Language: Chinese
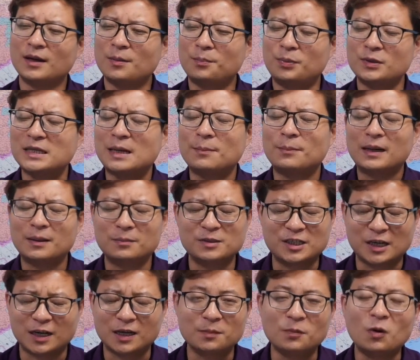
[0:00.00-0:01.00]
不想把他们
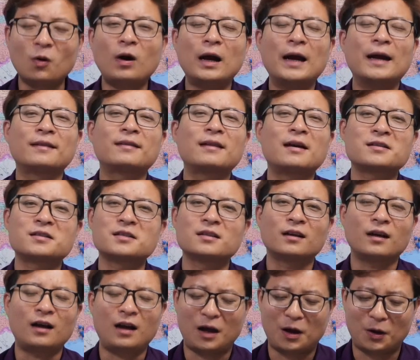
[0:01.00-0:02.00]
想的那么坏，但
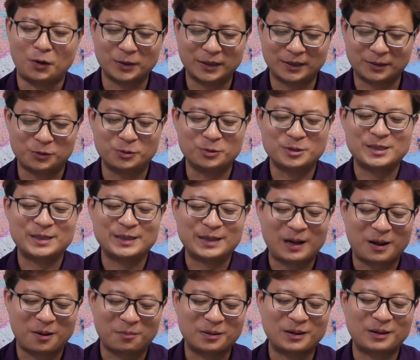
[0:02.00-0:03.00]
是好估计也
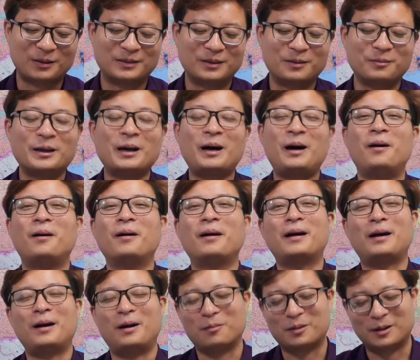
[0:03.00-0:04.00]
好不到特别好
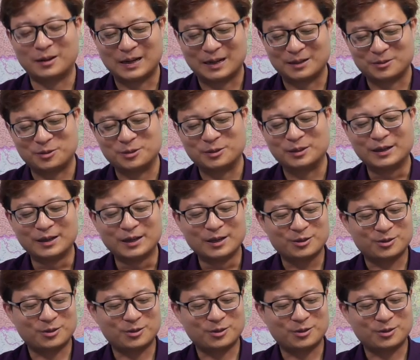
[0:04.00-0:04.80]
啊，好不到哪去。